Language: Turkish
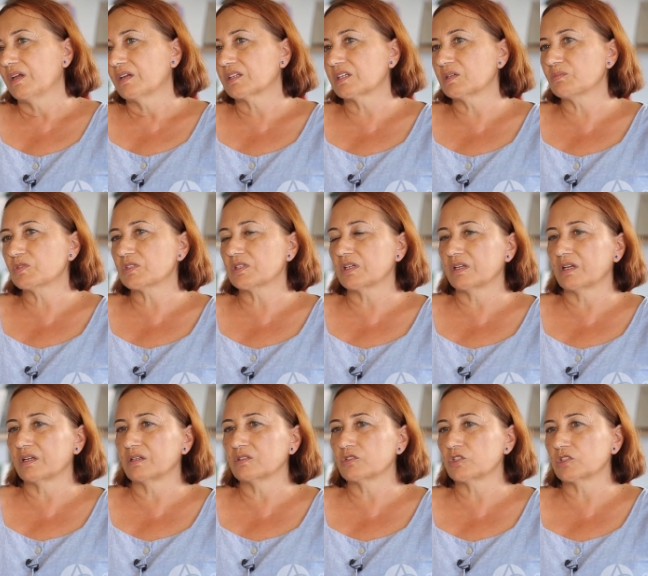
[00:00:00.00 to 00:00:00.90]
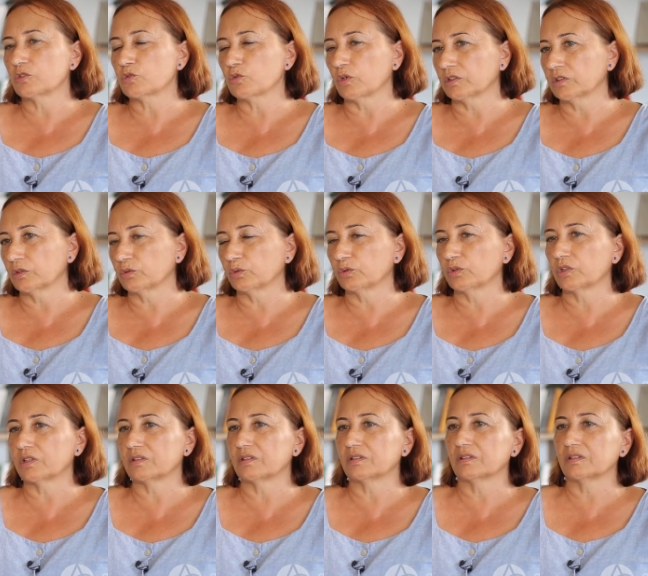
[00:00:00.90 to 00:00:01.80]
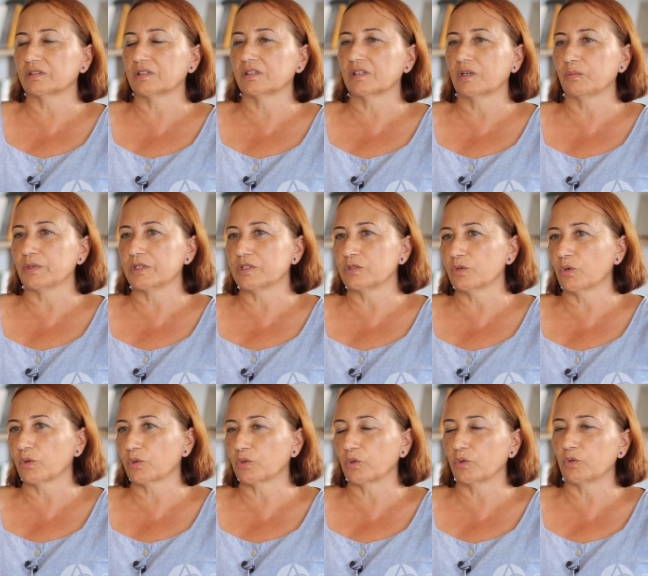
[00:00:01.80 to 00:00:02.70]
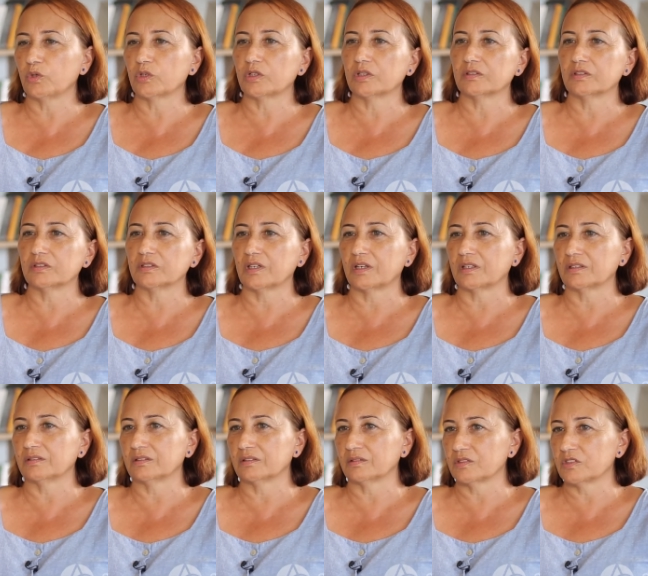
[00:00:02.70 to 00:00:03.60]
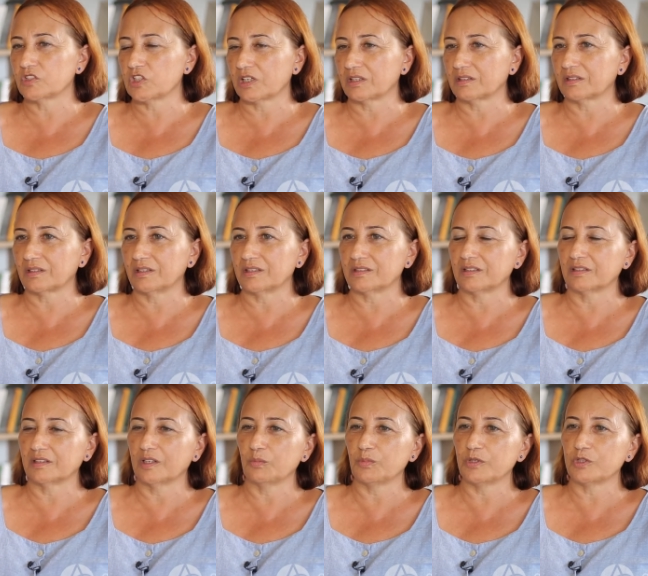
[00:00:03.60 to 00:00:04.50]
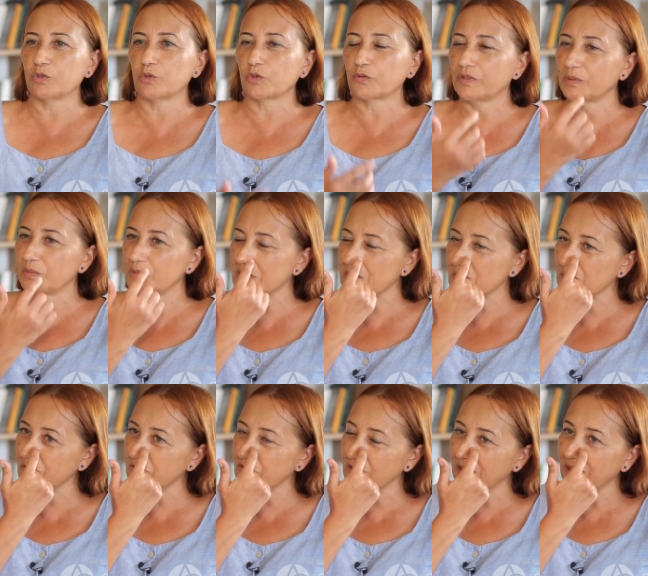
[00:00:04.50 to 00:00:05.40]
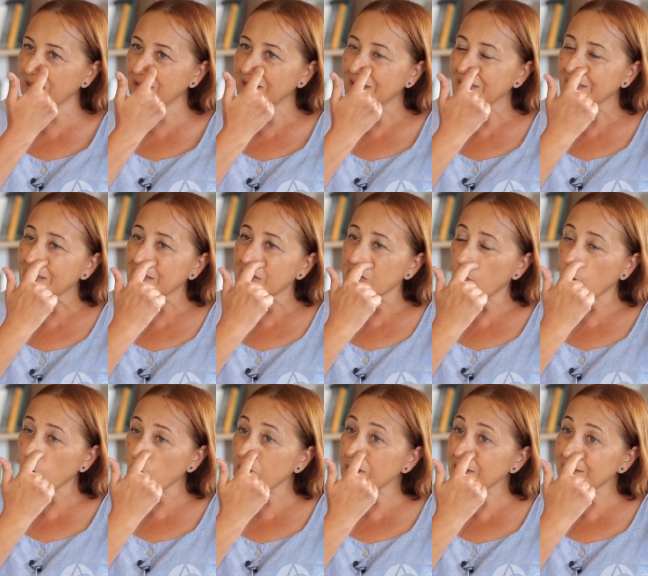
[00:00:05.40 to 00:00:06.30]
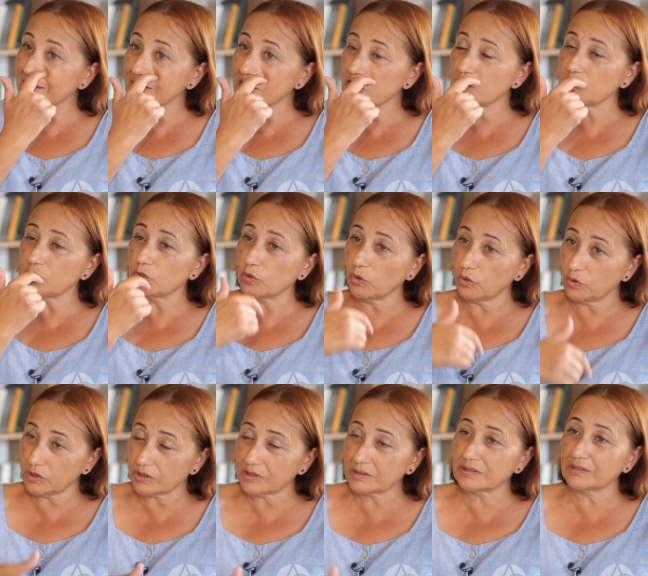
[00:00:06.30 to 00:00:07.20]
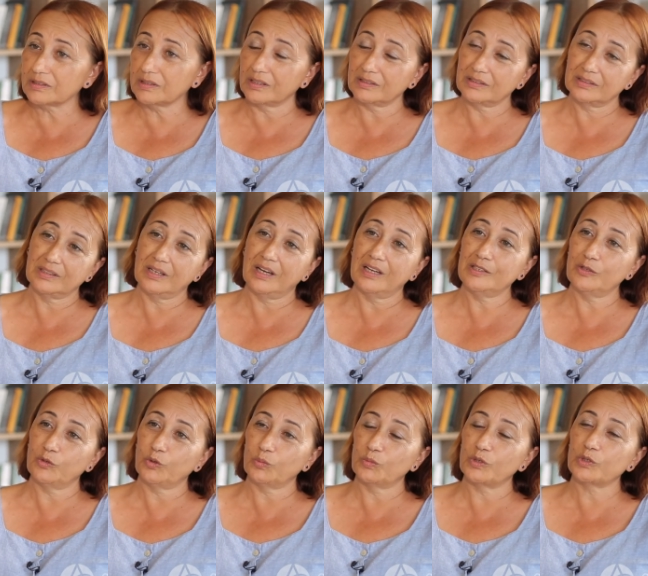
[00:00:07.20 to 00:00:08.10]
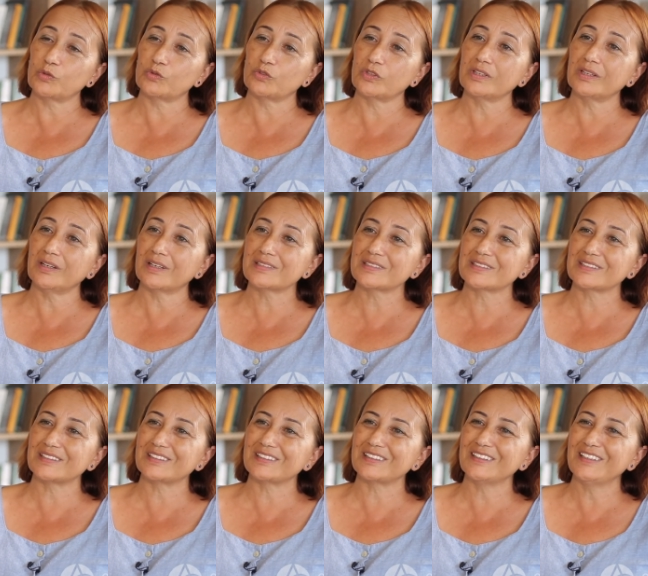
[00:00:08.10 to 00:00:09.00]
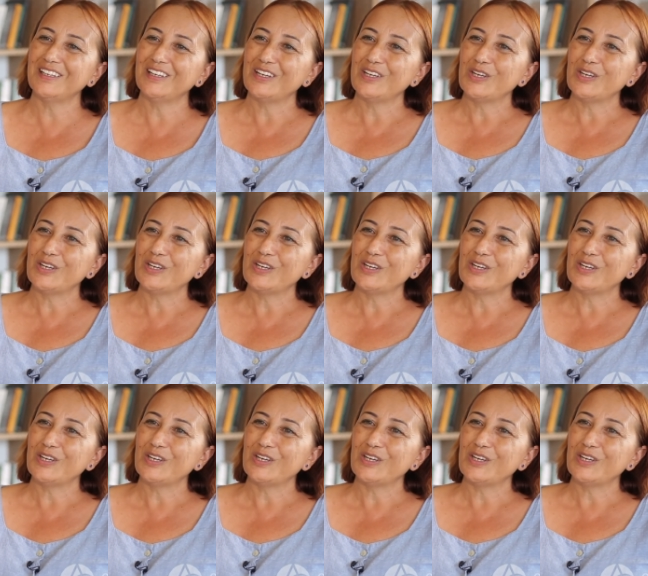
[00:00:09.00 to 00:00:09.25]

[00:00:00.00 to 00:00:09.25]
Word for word: Kimse işte şu Anadolu kadınından haberi yok, köylü kadınların çektiklerinden haberi yok feminizmin filan. Öyle değil şimdi. Köylü kadınlar da dahil olmak üzere aslında